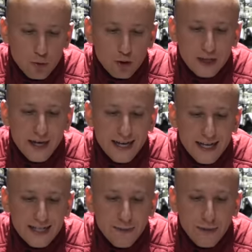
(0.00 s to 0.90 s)
Нужно
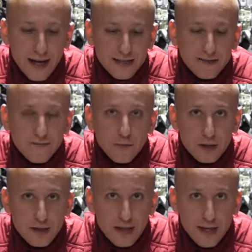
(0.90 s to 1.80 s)
разобрать
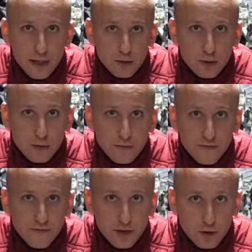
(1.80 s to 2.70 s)
вот эту
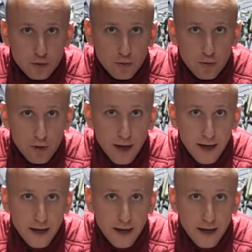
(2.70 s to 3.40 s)
фишку,